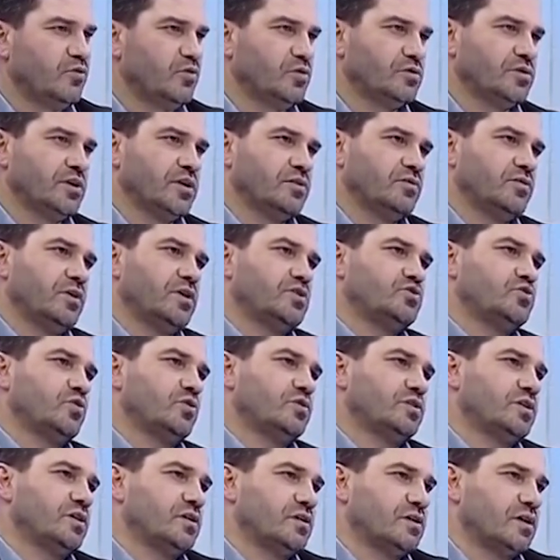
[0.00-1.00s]
Ondan dolayı
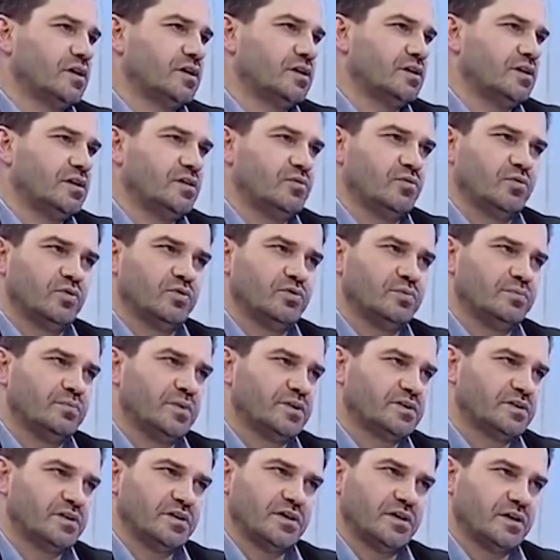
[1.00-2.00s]
çok dikkatli
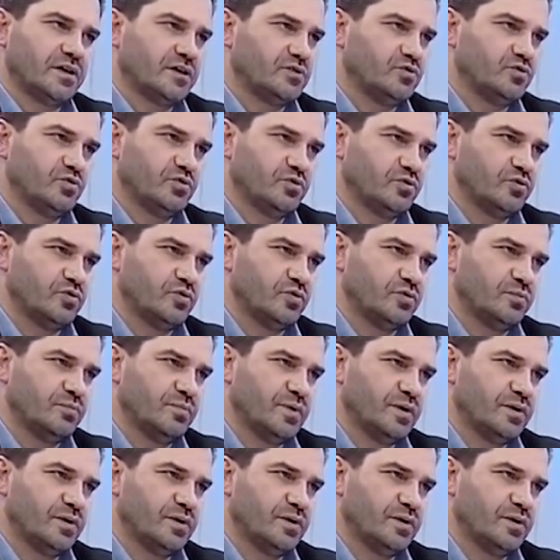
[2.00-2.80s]
olunması gerekiyor diyorum